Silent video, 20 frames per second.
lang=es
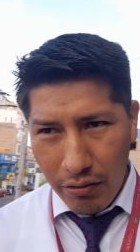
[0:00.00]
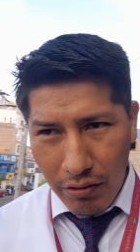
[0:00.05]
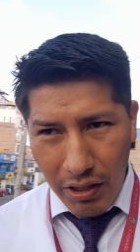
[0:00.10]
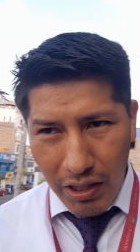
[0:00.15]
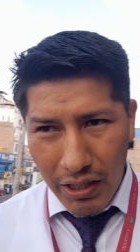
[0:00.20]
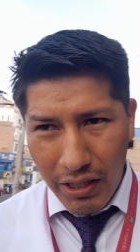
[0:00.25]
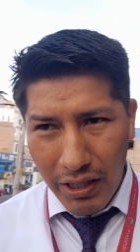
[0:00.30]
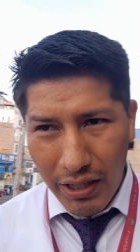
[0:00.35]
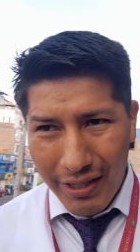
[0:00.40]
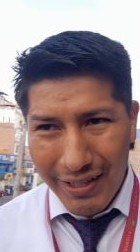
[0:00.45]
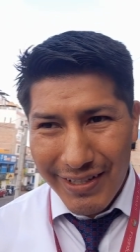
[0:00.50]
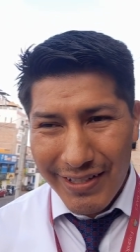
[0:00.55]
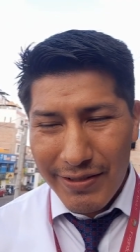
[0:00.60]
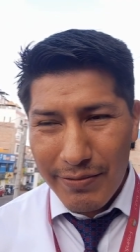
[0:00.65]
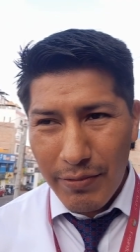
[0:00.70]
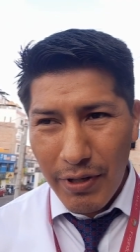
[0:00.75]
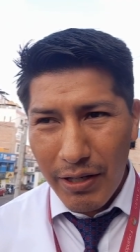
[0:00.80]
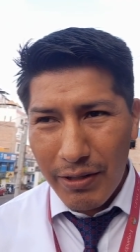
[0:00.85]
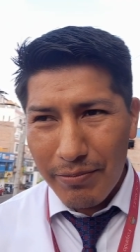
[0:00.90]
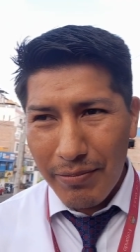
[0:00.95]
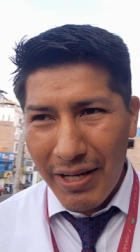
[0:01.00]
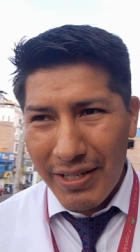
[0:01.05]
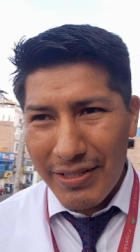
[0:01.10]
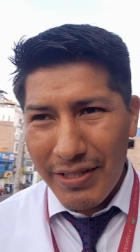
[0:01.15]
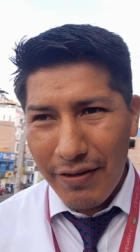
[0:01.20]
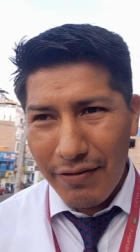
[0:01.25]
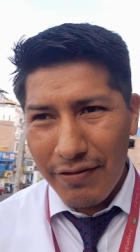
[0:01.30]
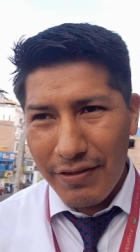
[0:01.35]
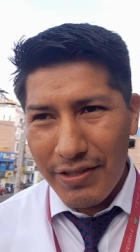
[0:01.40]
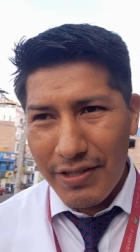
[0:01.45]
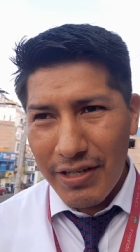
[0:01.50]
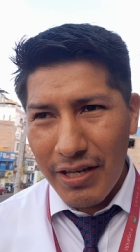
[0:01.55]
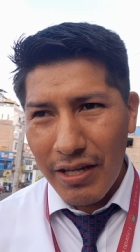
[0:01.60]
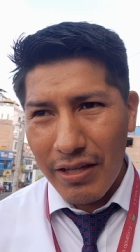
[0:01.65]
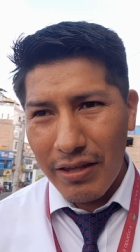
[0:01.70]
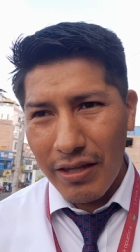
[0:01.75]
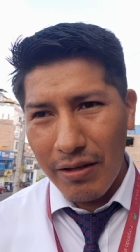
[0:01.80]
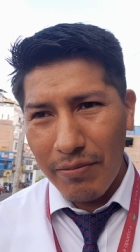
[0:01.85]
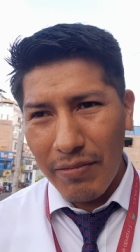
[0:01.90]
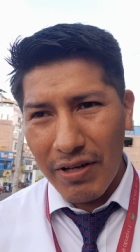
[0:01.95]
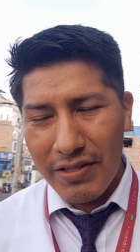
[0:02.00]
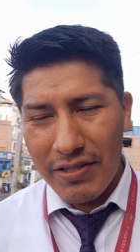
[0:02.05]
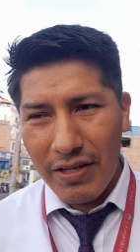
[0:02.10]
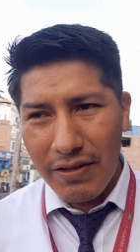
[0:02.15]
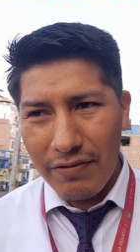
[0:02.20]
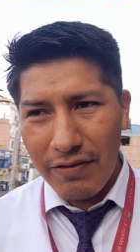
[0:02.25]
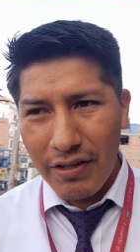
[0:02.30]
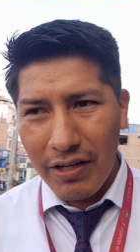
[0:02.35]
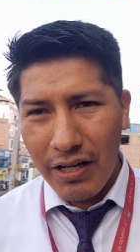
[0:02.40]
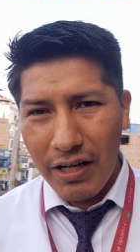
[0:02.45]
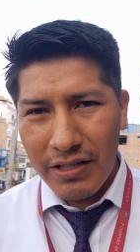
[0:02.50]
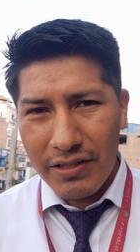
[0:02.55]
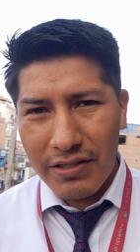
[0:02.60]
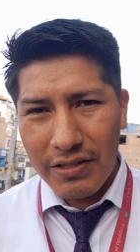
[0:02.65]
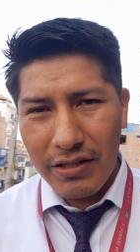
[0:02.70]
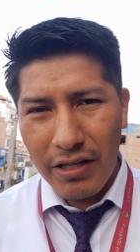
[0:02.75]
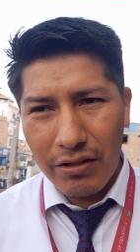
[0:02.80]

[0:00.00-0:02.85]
con la carisma más eficiente y más eficaz,